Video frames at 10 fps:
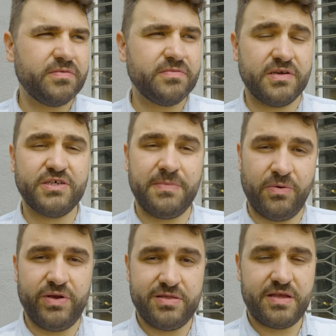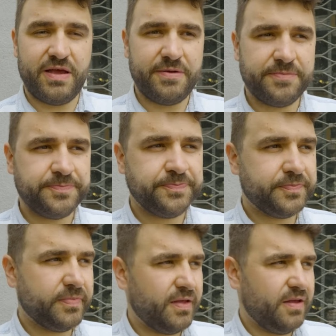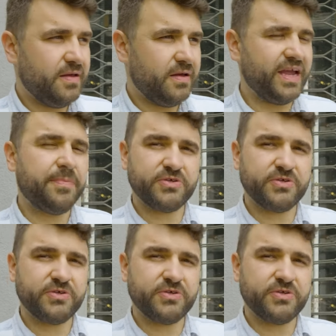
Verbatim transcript: w sensie mało jedzenia. No tak. A ja tak.